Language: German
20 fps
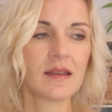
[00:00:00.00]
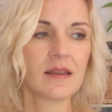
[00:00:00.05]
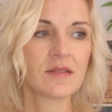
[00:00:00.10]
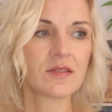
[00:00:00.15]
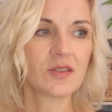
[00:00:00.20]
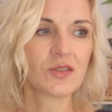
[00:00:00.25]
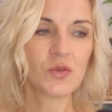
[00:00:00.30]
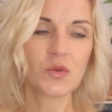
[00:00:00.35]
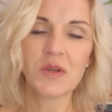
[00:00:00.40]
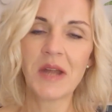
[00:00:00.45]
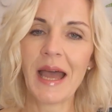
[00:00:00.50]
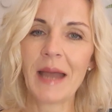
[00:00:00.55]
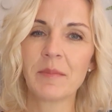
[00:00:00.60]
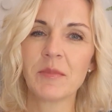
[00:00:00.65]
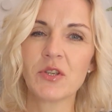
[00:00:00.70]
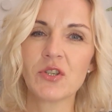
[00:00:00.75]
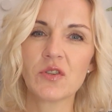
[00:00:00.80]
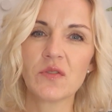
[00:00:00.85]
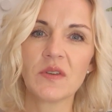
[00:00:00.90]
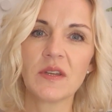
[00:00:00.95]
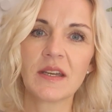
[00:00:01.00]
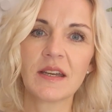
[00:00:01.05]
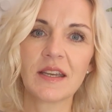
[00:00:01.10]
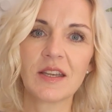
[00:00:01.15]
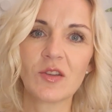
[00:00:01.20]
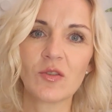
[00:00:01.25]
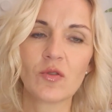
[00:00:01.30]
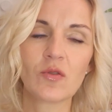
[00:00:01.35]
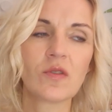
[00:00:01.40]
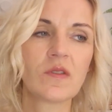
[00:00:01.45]
ist es unheimlich
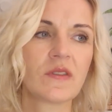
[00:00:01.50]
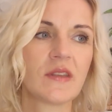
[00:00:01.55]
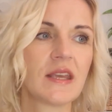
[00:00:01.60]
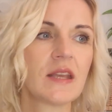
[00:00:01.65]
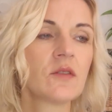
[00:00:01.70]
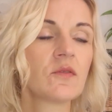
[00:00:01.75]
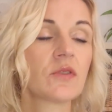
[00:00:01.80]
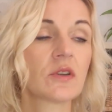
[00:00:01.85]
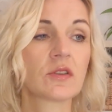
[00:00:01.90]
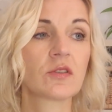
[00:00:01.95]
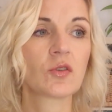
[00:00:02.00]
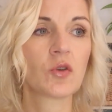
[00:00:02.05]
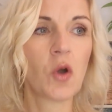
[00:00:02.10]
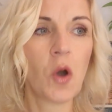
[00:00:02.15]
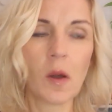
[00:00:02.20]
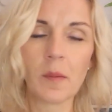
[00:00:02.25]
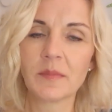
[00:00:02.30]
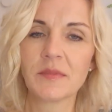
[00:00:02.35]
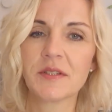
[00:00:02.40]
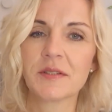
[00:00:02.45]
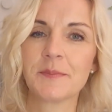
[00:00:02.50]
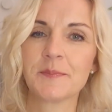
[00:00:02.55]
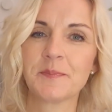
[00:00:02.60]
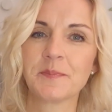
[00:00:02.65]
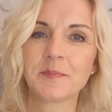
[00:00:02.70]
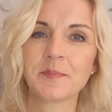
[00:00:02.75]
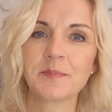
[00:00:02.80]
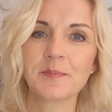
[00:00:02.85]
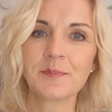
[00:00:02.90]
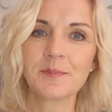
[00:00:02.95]
schwierig zu sehen, was kommt.
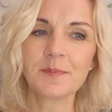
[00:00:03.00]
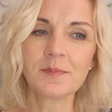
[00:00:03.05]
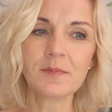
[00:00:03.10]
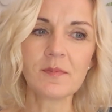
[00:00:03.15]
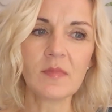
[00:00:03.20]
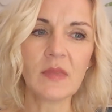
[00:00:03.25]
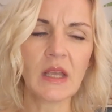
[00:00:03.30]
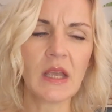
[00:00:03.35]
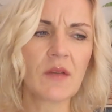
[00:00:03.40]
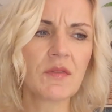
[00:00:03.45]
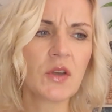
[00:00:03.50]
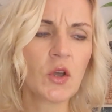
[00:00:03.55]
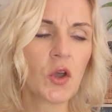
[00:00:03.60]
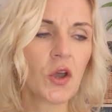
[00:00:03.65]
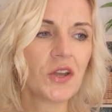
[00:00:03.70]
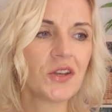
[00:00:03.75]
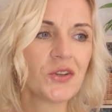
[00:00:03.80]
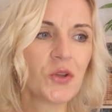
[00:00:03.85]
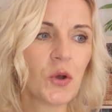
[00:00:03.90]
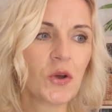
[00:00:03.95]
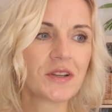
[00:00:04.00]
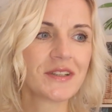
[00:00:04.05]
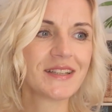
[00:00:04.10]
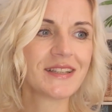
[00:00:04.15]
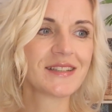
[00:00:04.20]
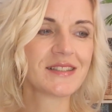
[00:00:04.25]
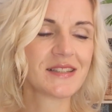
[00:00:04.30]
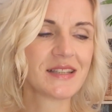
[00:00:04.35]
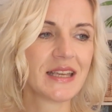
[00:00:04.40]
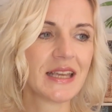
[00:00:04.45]
Ja, wir können noch
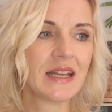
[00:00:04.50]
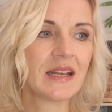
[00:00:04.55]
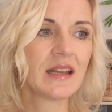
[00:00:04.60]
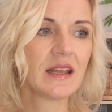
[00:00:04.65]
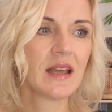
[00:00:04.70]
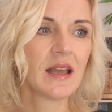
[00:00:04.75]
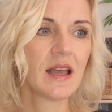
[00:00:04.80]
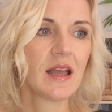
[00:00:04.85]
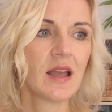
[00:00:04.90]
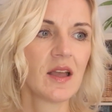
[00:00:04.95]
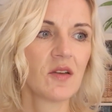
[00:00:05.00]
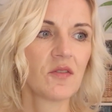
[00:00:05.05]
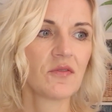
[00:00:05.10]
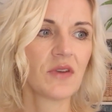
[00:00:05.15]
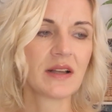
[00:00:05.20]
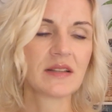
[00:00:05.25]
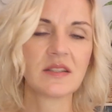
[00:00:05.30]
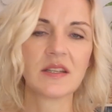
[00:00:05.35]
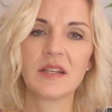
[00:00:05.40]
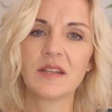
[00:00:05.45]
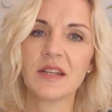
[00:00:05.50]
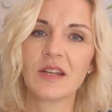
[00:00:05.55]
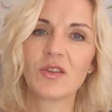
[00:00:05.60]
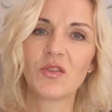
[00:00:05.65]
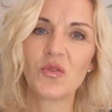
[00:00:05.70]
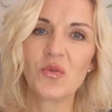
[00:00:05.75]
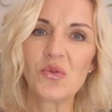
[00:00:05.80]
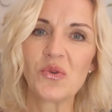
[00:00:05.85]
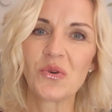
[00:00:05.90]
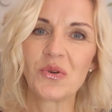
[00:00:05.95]
nicht sehen, was in der
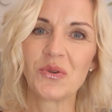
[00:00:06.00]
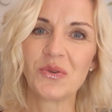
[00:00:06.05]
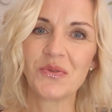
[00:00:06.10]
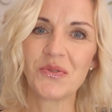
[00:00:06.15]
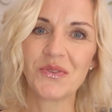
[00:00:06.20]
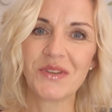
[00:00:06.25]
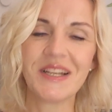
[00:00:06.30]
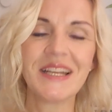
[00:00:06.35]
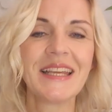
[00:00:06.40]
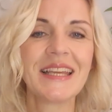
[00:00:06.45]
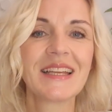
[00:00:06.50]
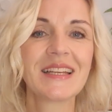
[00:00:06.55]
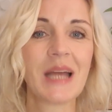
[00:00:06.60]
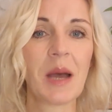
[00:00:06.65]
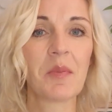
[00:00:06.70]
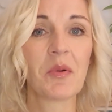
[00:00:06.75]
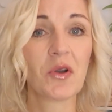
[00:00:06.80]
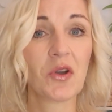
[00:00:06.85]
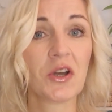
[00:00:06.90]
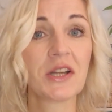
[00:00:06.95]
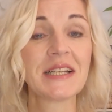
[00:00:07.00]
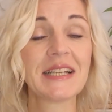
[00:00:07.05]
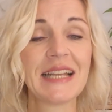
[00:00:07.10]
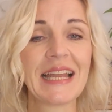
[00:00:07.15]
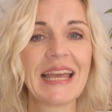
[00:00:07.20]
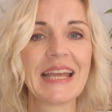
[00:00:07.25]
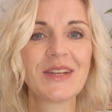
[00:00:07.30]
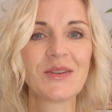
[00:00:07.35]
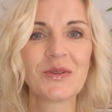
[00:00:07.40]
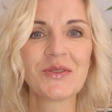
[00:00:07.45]
Zukunft liegt, aber Gott
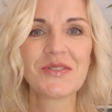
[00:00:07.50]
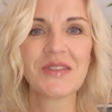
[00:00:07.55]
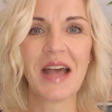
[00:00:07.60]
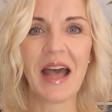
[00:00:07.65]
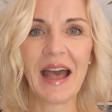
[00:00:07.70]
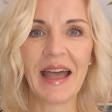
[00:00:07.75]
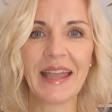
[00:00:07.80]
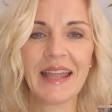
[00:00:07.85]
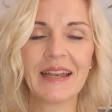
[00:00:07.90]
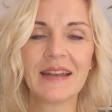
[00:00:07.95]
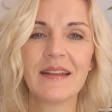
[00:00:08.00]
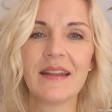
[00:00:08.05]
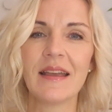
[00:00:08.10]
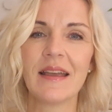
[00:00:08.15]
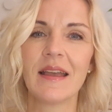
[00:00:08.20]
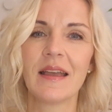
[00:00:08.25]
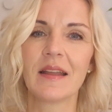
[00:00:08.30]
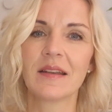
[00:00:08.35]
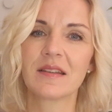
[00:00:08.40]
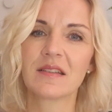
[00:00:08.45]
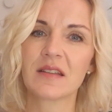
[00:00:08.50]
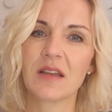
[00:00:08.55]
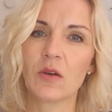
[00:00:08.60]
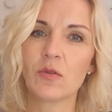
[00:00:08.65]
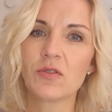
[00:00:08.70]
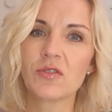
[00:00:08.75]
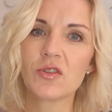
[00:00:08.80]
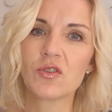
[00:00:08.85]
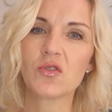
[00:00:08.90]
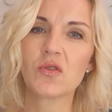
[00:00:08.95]
lädt uns ein, das
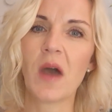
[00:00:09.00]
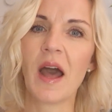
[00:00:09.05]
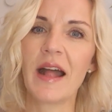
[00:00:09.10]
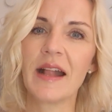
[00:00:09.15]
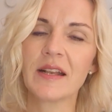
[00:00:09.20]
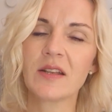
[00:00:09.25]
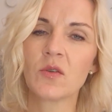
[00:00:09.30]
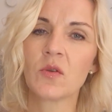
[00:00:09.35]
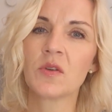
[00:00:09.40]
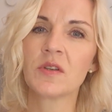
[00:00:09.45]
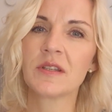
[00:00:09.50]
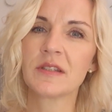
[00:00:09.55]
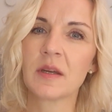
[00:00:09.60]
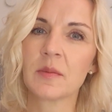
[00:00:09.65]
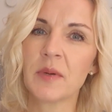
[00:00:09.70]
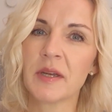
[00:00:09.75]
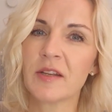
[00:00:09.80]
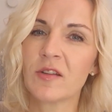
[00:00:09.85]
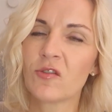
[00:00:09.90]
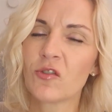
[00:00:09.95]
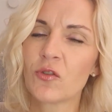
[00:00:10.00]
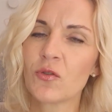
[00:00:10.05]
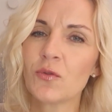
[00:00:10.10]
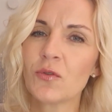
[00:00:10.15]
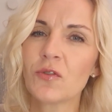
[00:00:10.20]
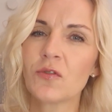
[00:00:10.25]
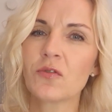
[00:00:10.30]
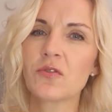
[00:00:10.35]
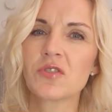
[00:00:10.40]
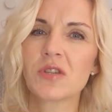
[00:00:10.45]
auszuhalten und dabei
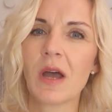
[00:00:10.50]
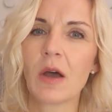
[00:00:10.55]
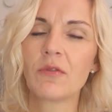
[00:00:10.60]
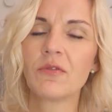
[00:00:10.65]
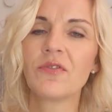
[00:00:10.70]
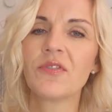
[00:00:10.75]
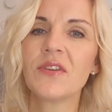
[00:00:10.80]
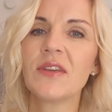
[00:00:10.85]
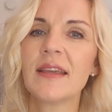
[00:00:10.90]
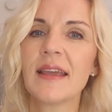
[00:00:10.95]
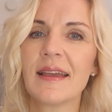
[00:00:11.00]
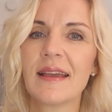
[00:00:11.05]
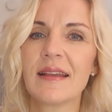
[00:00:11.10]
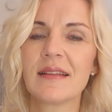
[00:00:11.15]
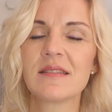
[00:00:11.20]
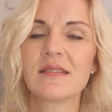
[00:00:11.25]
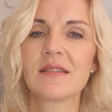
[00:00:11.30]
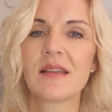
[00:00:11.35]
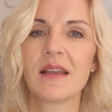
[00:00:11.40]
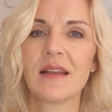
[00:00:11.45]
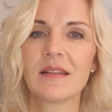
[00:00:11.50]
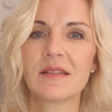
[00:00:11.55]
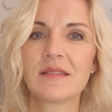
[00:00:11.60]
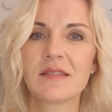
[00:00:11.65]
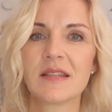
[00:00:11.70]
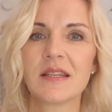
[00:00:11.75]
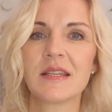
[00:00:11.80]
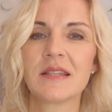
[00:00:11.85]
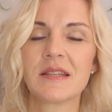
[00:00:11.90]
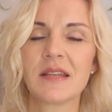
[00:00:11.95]
zuzuschauen, wie es
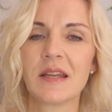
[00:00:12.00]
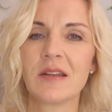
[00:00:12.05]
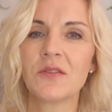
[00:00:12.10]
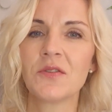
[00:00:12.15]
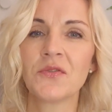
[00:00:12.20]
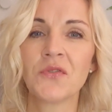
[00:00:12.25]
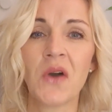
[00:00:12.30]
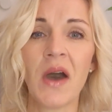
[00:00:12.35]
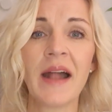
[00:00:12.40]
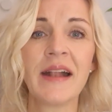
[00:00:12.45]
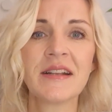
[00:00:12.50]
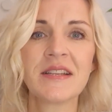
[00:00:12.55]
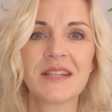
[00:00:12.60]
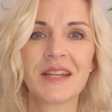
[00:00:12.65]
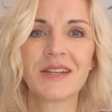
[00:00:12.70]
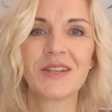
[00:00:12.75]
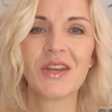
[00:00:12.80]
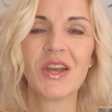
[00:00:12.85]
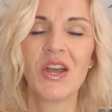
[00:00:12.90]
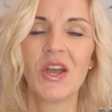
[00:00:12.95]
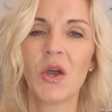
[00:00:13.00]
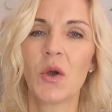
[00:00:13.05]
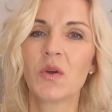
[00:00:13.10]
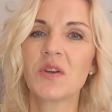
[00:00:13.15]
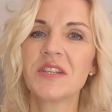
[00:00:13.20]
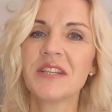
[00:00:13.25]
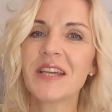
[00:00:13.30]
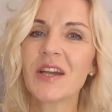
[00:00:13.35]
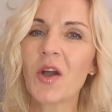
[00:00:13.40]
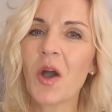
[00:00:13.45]
sich entfaltet.
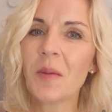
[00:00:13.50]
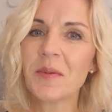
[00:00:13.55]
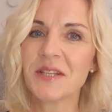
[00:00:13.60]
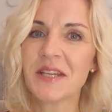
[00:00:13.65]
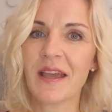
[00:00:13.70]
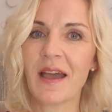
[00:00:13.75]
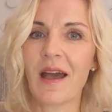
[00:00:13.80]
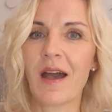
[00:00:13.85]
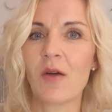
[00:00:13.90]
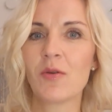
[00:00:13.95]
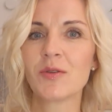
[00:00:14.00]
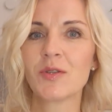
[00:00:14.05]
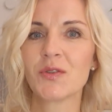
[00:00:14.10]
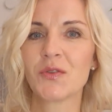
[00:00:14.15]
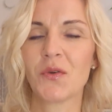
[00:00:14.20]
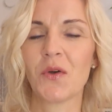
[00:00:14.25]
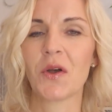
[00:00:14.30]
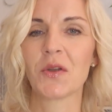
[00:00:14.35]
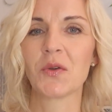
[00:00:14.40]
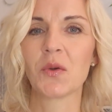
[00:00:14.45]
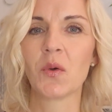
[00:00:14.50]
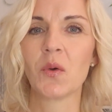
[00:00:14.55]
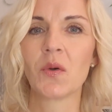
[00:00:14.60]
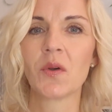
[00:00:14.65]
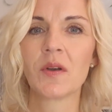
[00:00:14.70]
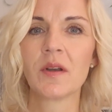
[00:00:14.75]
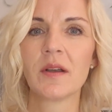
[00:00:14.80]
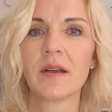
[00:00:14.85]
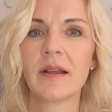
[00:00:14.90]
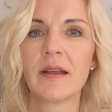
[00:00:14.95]
Und hier kommt die
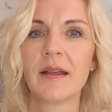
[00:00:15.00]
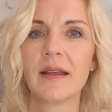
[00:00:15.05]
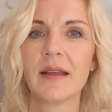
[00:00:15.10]
Herausforderung.